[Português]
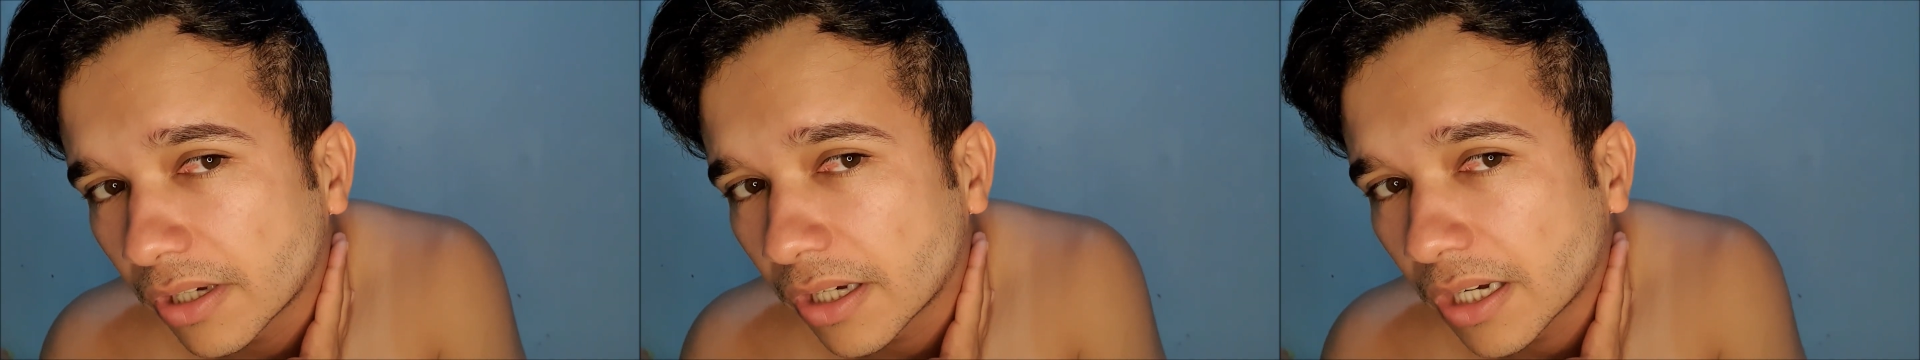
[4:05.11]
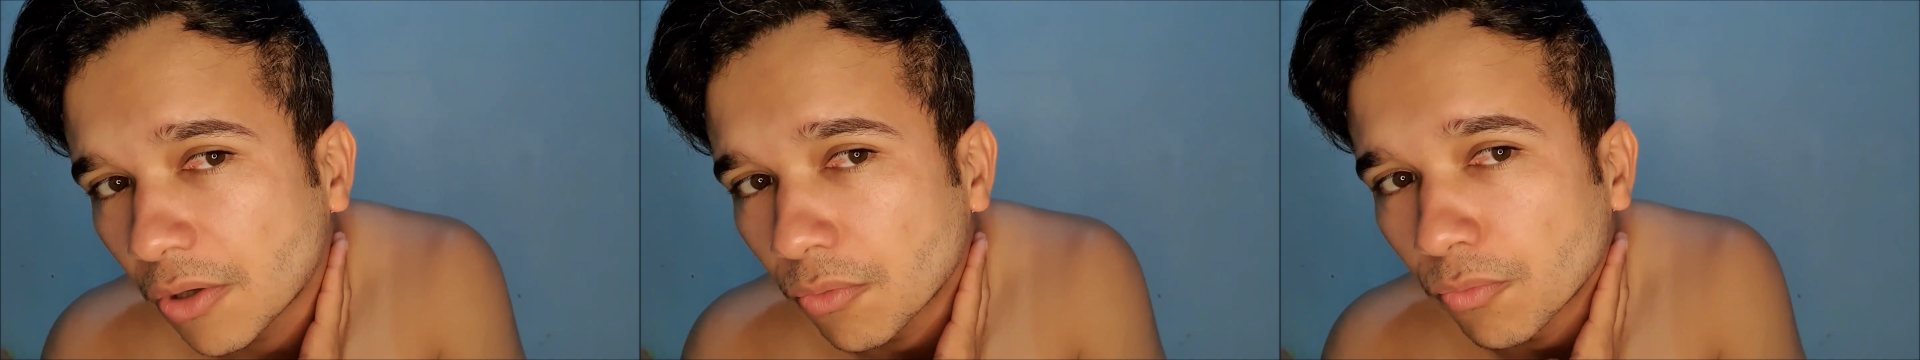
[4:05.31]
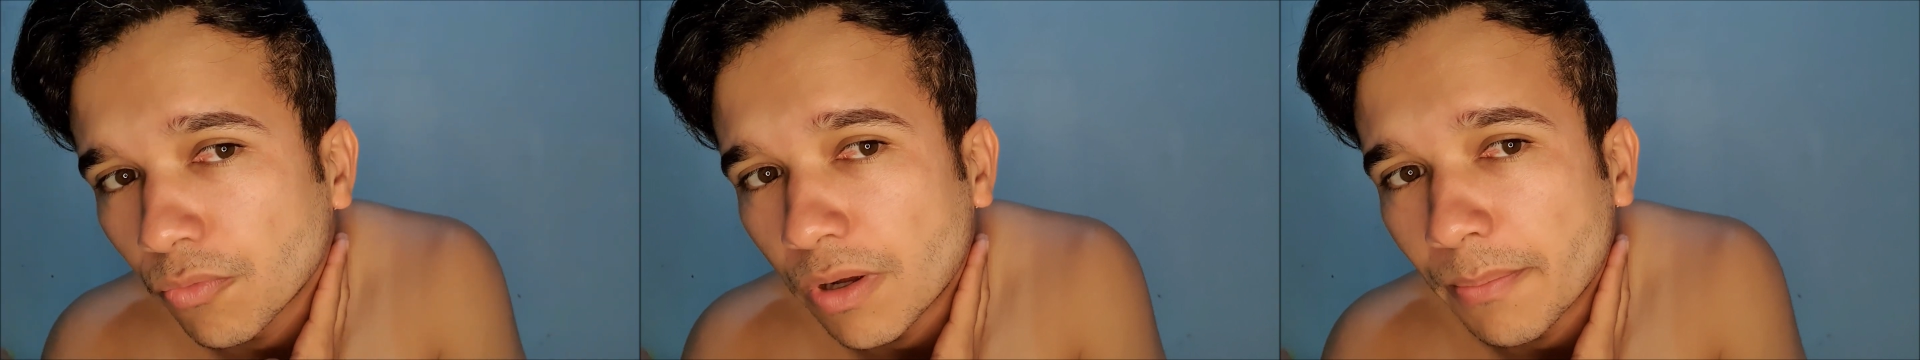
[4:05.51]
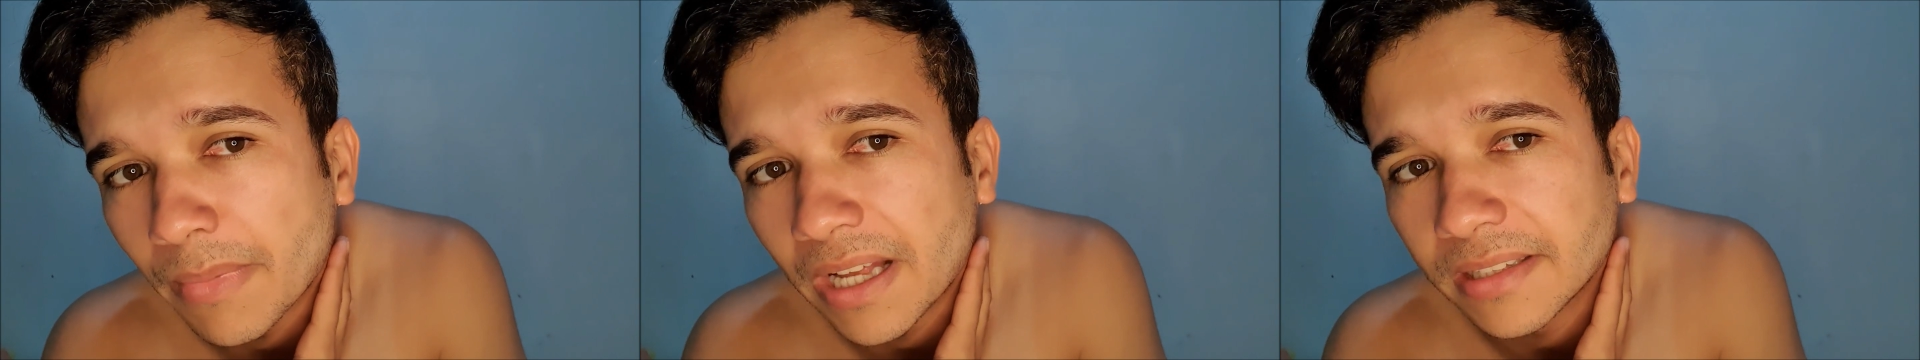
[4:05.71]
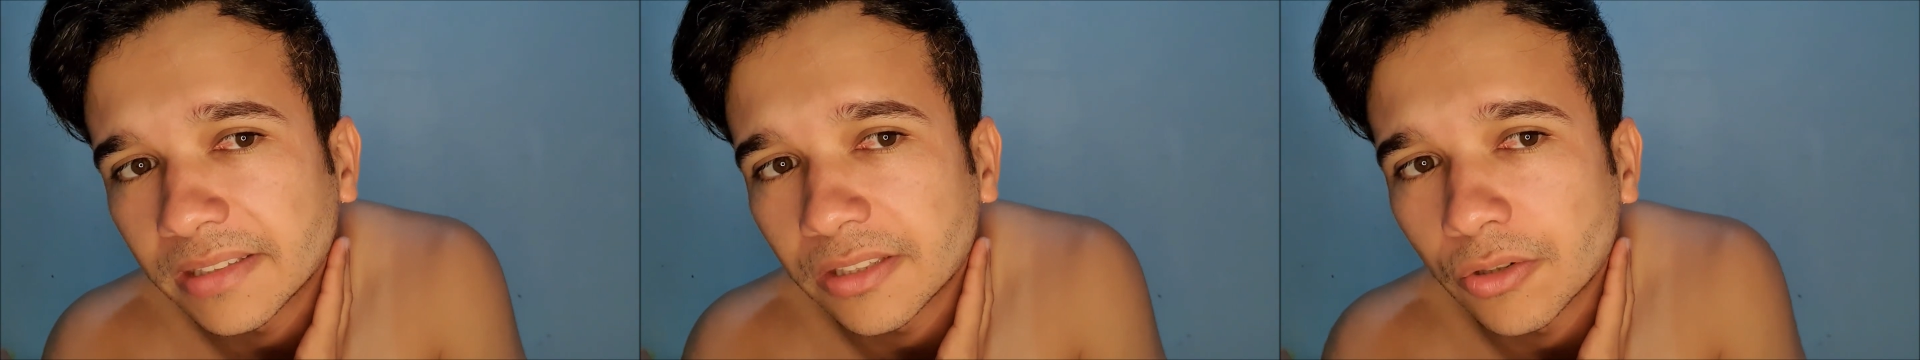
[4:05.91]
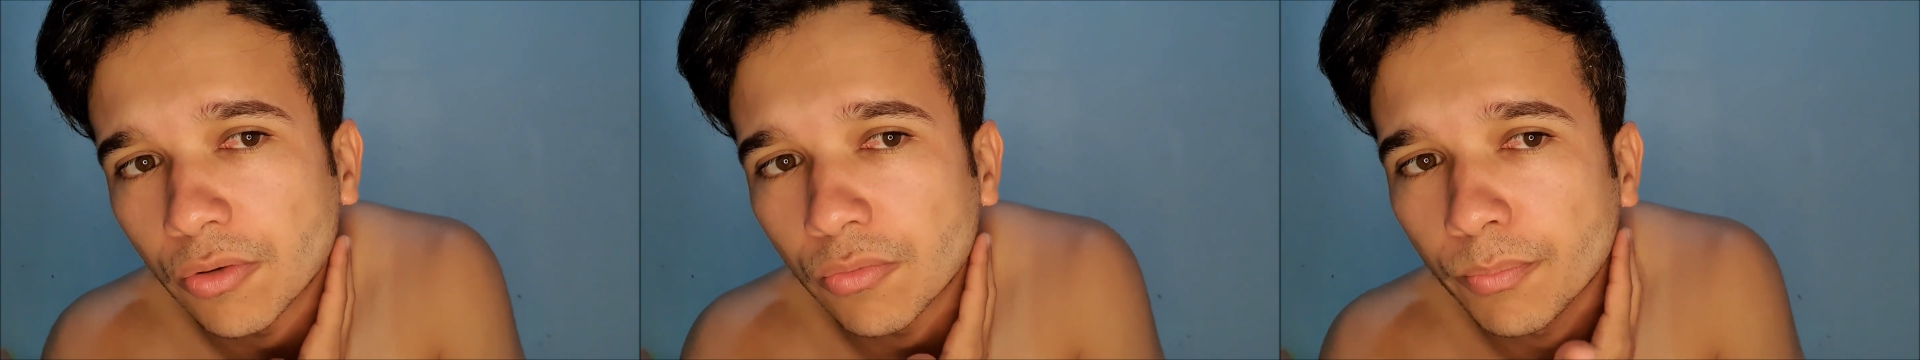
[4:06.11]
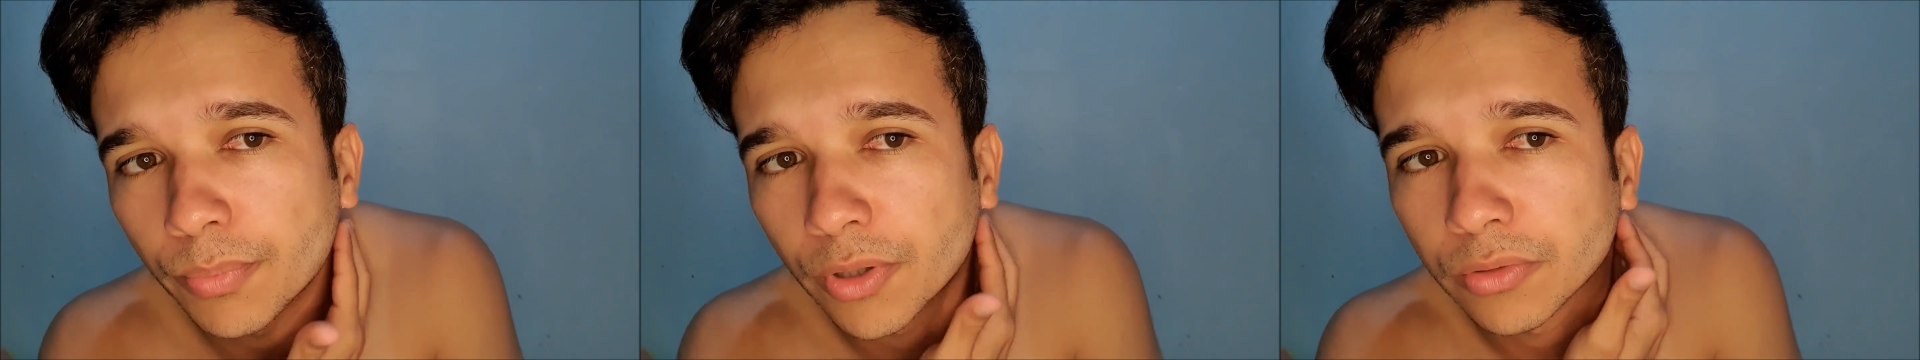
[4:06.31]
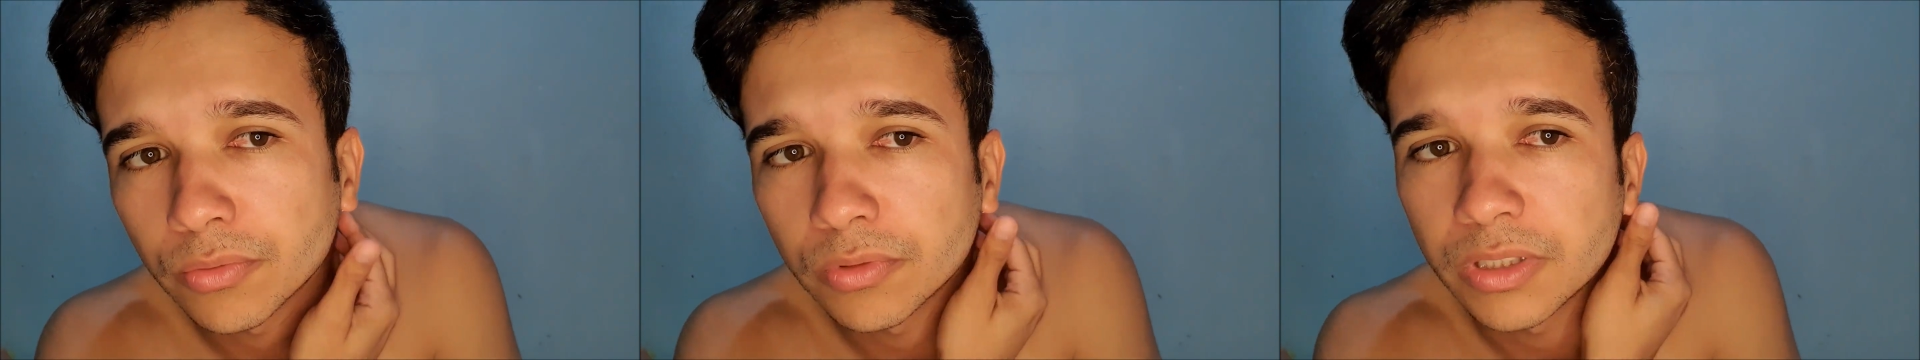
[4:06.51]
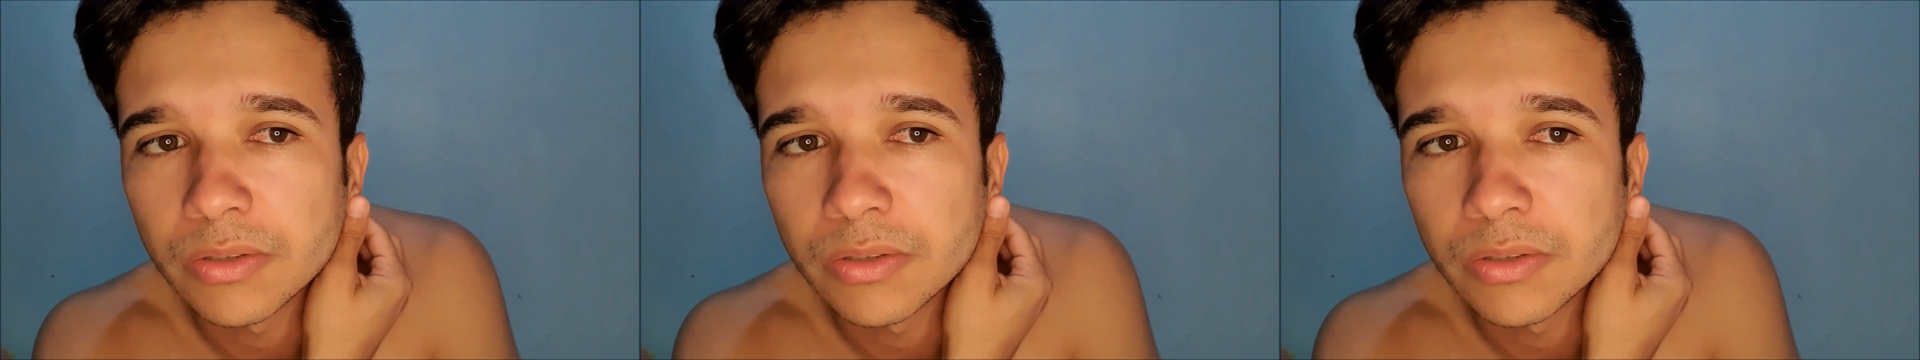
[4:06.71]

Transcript: alguma máscara ou algum produto